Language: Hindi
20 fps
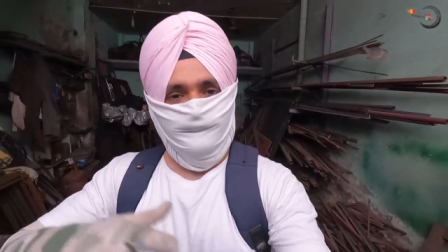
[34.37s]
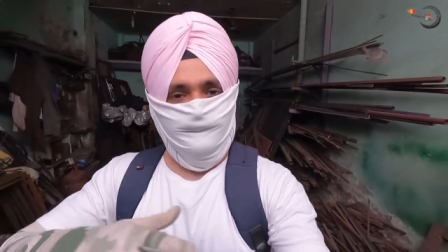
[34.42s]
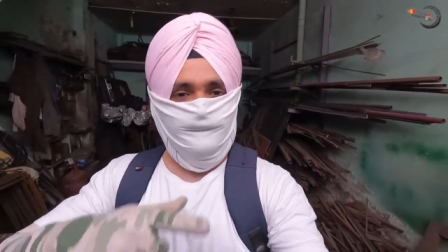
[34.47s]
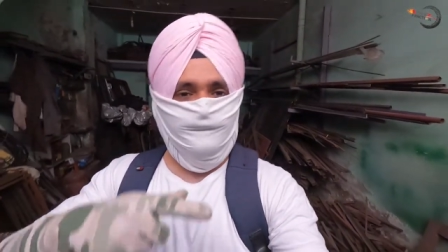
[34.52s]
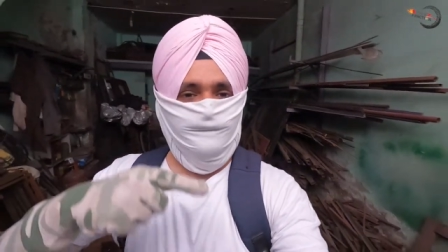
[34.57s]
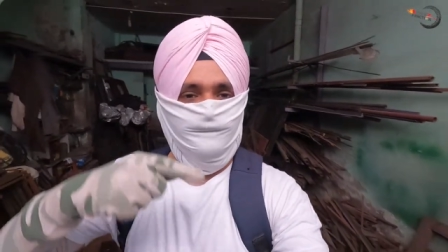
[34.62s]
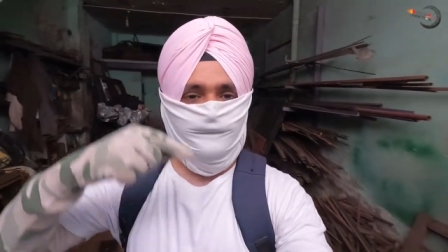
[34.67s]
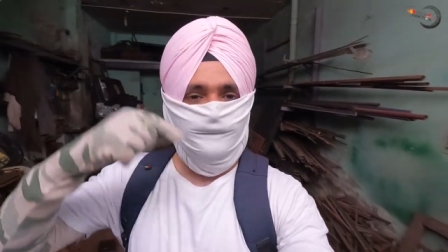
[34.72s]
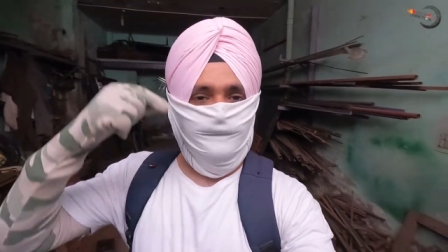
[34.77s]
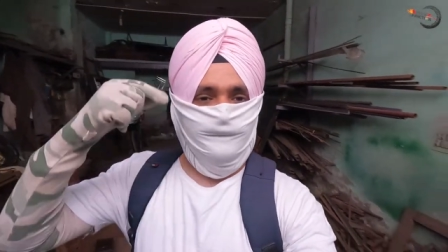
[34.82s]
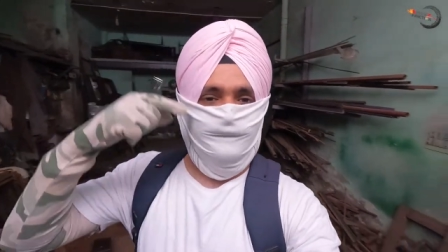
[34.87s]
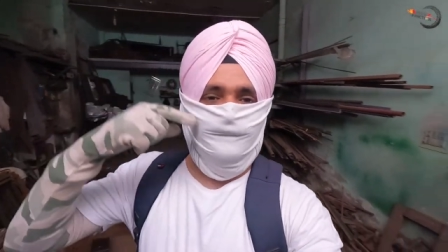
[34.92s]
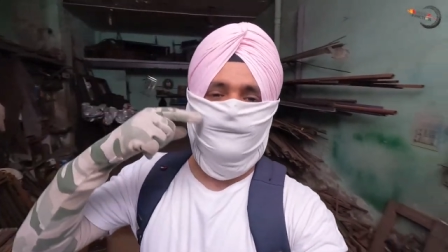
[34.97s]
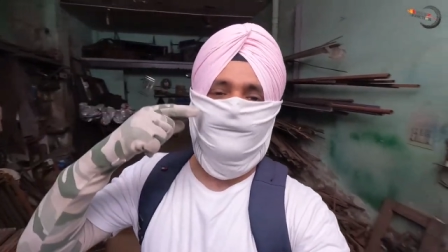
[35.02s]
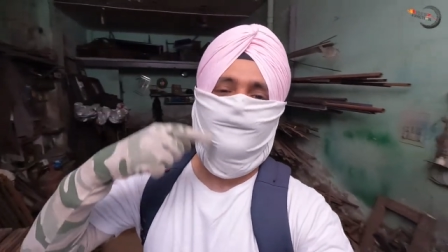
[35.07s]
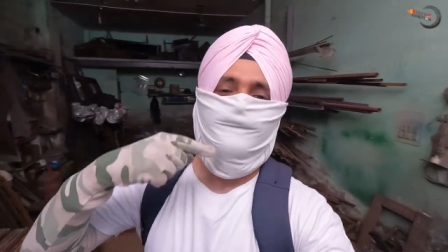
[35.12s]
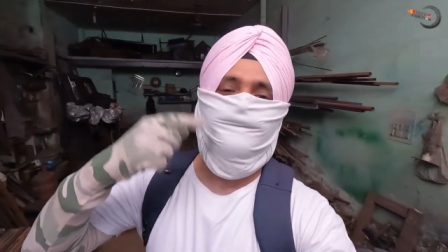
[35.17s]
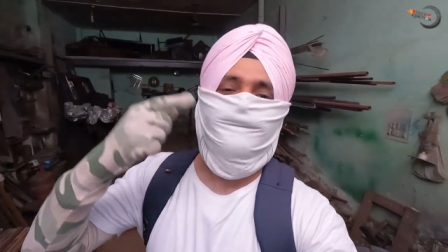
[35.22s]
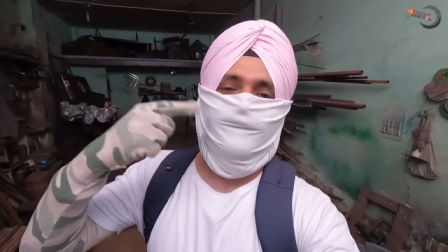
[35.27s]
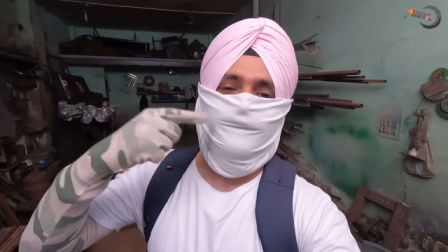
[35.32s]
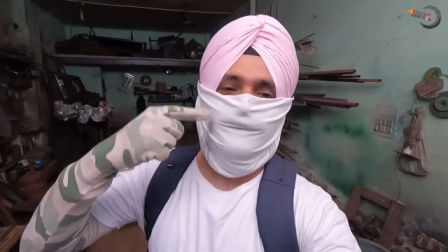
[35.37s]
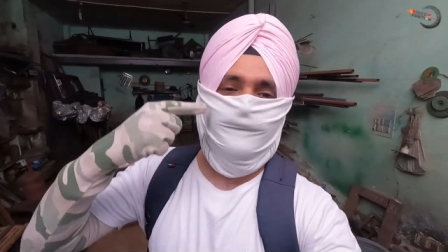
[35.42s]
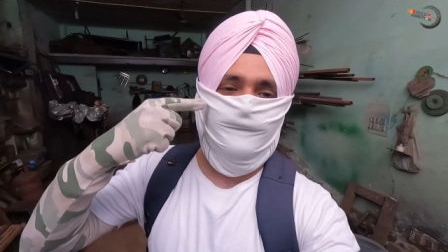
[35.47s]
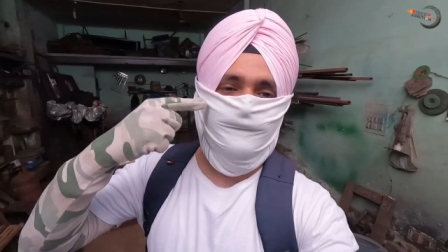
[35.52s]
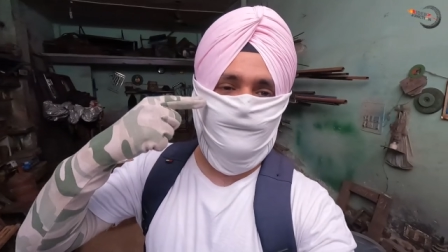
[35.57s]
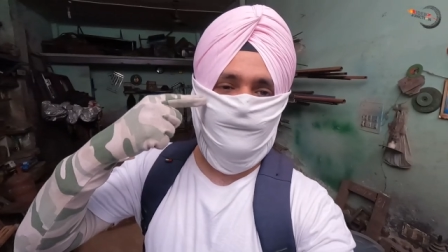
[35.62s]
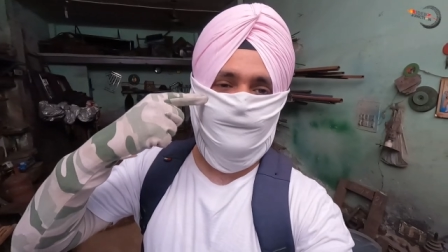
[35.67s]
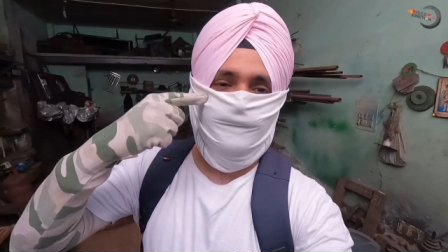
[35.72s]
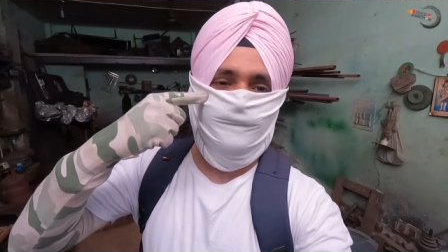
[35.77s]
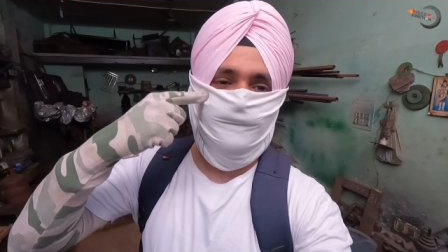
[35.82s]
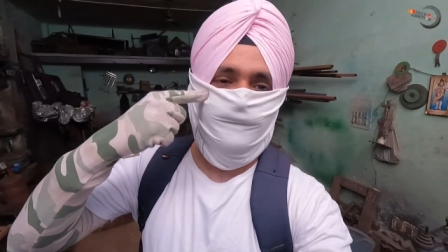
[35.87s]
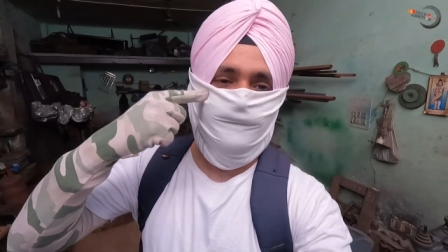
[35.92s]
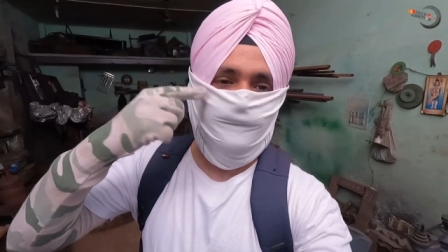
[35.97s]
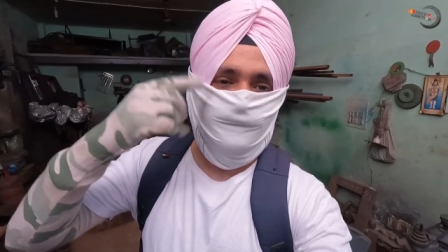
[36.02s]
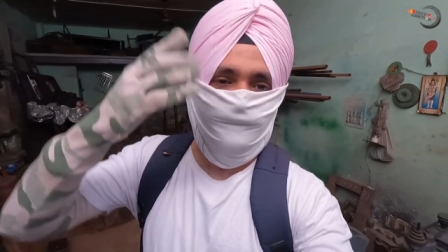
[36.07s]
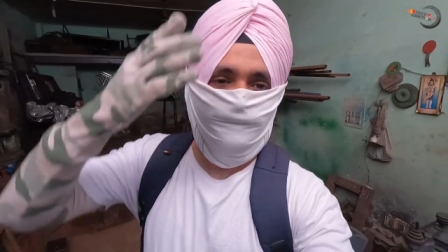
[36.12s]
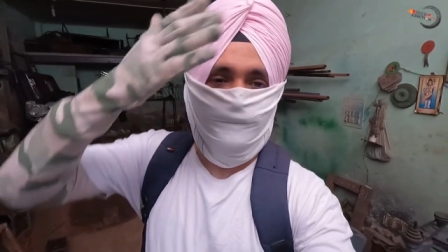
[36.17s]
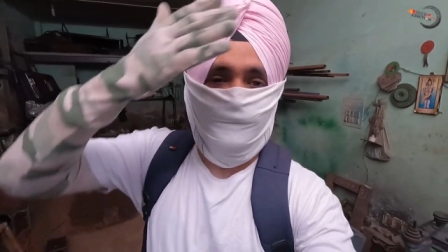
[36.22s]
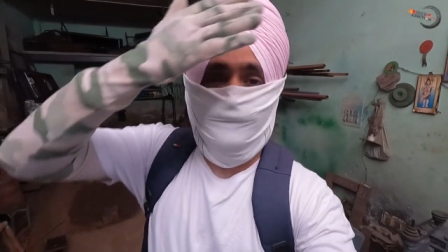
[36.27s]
जिस वजह से ये पहनना ज़रूरी है